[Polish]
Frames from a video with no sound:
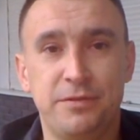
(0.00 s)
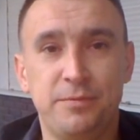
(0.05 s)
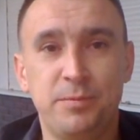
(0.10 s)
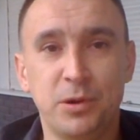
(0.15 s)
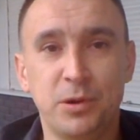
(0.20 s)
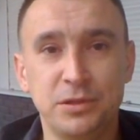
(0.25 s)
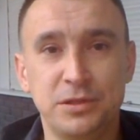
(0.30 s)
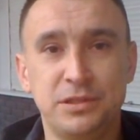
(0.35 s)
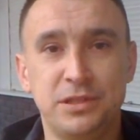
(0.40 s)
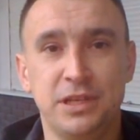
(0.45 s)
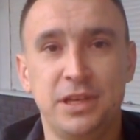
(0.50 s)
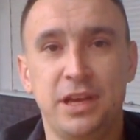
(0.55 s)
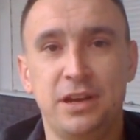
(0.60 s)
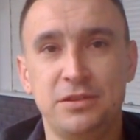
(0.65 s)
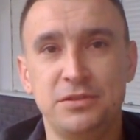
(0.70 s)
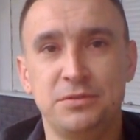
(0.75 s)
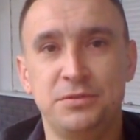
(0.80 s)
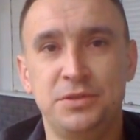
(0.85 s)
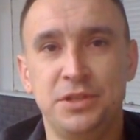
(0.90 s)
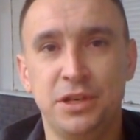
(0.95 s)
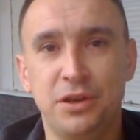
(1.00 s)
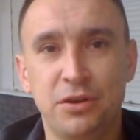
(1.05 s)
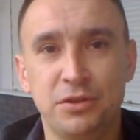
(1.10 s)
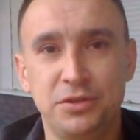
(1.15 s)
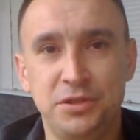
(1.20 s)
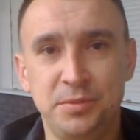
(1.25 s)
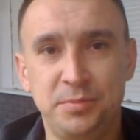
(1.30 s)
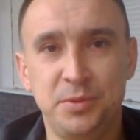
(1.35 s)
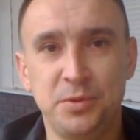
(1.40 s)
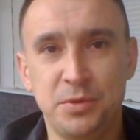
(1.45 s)
w Polsce nie rodzą się
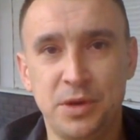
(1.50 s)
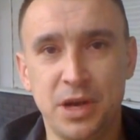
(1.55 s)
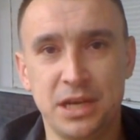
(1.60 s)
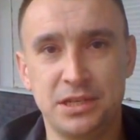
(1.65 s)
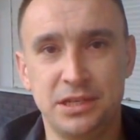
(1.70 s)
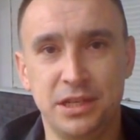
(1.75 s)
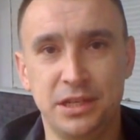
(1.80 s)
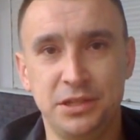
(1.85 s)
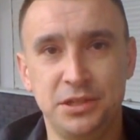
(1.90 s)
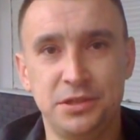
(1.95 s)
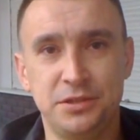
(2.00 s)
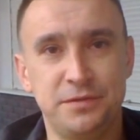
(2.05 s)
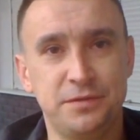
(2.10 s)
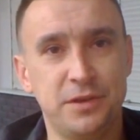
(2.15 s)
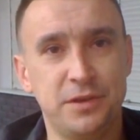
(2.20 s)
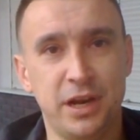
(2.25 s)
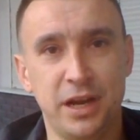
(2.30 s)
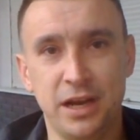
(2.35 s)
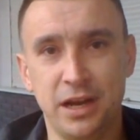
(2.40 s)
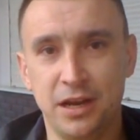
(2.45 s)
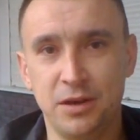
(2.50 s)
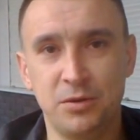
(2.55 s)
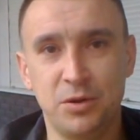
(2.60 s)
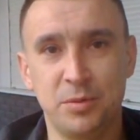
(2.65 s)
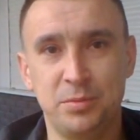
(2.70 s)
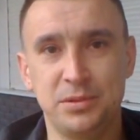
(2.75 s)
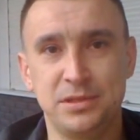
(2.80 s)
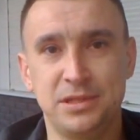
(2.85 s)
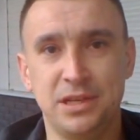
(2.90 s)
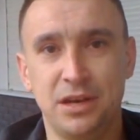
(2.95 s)
gorsi piłkarze niż w krajach
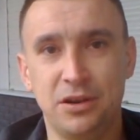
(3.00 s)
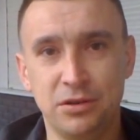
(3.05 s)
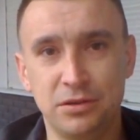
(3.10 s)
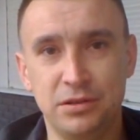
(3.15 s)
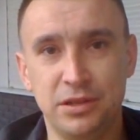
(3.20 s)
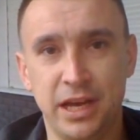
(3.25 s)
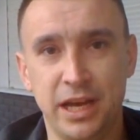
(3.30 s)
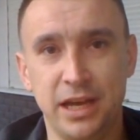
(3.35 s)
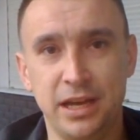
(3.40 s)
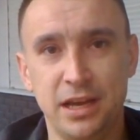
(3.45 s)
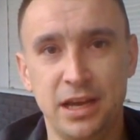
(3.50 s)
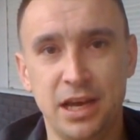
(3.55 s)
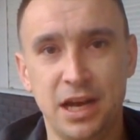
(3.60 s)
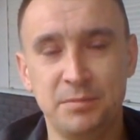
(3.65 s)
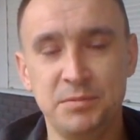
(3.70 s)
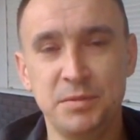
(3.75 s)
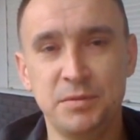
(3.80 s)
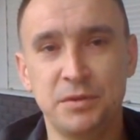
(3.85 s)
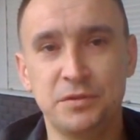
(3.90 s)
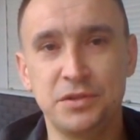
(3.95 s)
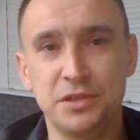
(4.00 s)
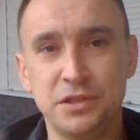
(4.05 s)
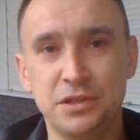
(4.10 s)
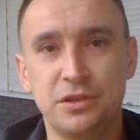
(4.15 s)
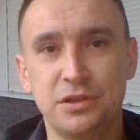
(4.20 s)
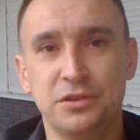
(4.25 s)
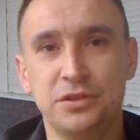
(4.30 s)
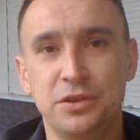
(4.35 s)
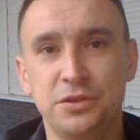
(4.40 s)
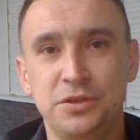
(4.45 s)
Europy Zachodniej, a mimo
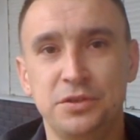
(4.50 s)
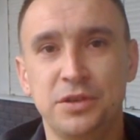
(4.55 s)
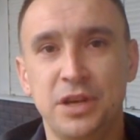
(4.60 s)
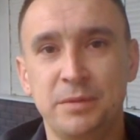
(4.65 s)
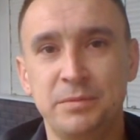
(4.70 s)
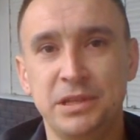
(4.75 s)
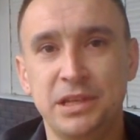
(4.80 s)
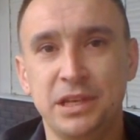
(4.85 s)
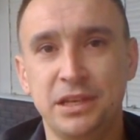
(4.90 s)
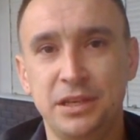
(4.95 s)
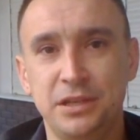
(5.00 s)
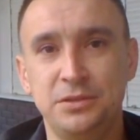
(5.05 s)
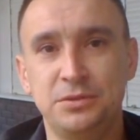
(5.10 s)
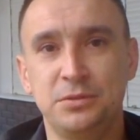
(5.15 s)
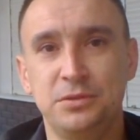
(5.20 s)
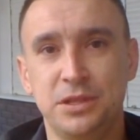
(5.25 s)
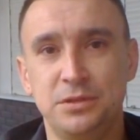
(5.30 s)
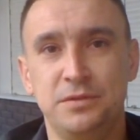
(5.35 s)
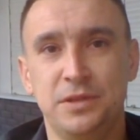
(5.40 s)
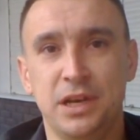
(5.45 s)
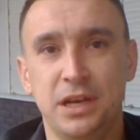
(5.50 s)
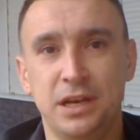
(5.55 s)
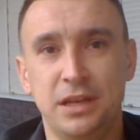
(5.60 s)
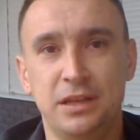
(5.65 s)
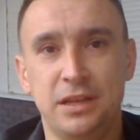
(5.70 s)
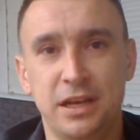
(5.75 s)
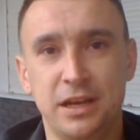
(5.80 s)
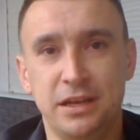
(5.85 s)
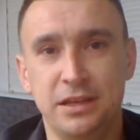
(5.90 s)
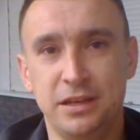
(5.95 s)
wszystko nie osiągamy takich sukcesów,
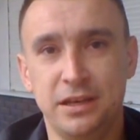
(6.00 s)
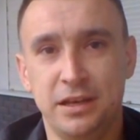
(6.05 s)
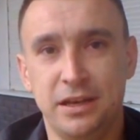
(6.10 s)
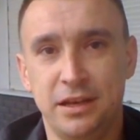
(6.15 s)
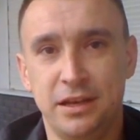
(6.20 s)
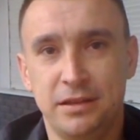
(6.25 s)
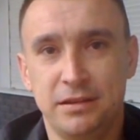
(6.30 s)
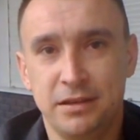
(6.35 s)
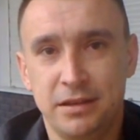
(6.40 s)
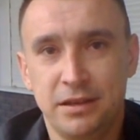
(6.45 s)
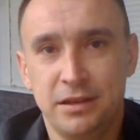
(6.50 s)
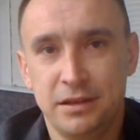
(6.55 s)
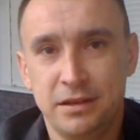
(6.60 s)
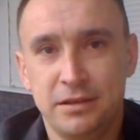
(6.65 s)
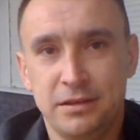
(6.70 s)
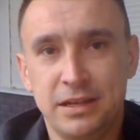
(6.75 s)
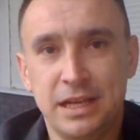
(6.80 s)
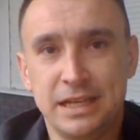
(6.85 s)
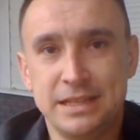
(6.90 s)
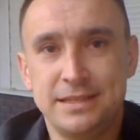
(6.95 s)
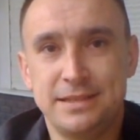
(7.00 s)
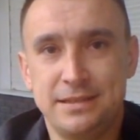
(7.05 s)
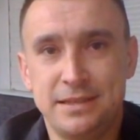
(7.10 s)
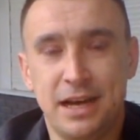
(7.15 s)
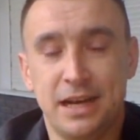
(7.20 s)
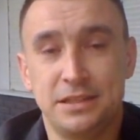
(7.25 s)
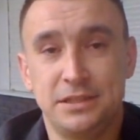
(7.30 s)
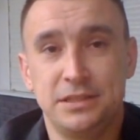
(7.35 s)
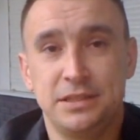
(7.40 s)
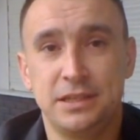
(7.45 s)
jak, na jakie nas
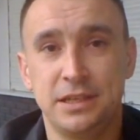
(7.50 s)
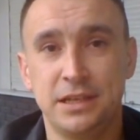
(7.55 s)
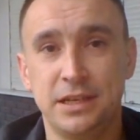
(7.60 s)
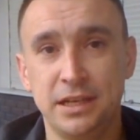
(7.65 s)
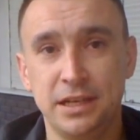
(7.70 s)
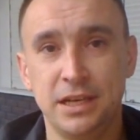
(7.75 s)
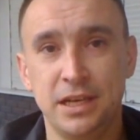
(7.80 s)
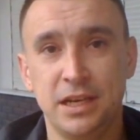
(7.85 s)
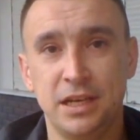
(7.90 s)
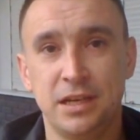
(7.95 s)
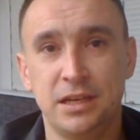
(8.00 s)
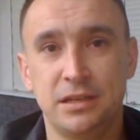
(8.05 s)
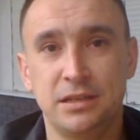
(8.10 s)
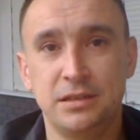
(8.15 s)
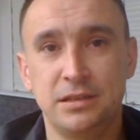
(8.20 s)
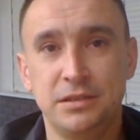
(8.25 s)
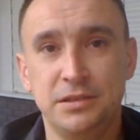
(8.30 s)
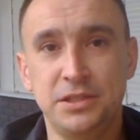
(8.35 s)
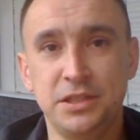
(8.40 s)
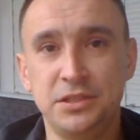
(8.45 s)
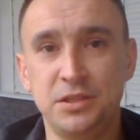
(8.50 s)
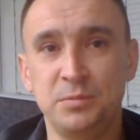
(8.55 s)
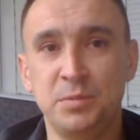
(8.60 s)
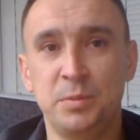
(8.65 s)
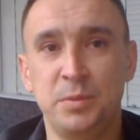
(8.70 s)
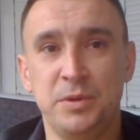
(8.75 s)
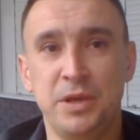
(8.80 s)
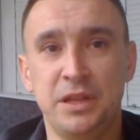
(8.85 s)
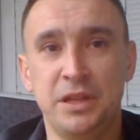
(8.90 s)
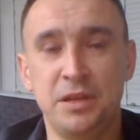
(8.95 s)
stać. Gdzie są
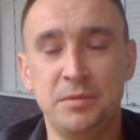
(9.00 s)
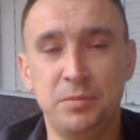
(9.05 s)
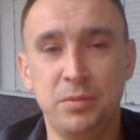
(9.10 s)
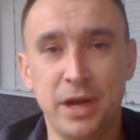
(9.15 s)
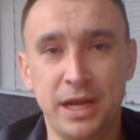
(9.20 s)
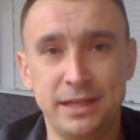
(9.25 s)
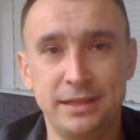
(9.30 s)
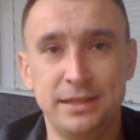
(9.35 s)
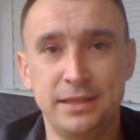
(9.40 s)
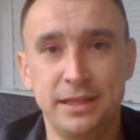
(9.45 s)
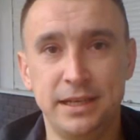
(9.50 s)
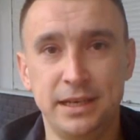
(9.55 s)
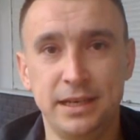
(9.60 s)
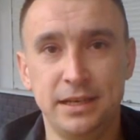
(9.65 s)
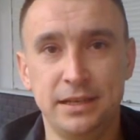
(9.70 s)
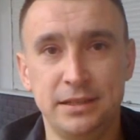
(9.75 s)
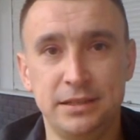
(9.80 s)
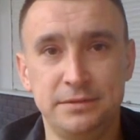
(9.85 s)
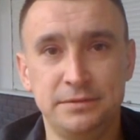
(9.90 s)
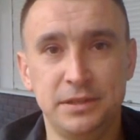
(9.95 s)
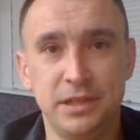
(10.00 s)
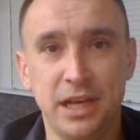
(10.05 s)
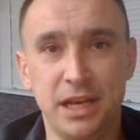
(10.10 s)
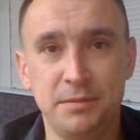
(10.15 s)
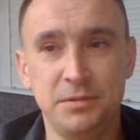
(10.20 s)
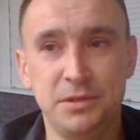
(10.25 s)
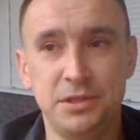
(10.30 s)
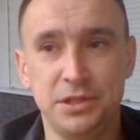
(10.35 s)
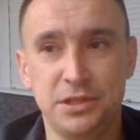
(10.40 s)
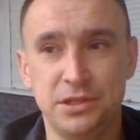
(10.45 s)
popełniane błędy i
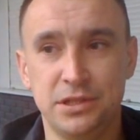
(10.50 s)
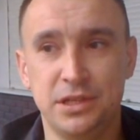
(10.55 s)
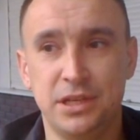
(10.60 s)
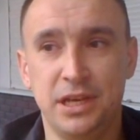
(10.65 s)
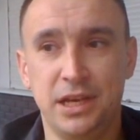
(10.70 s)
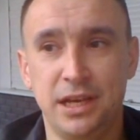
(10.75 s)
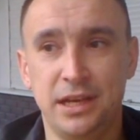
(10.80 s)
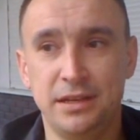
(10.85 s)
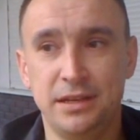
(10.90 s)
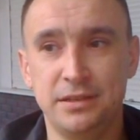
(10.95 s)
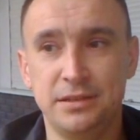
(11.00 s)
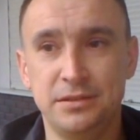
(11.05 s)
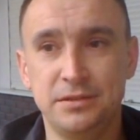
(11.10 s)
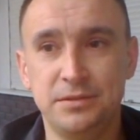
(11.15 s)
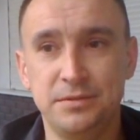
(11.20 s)
wydaje mi się, że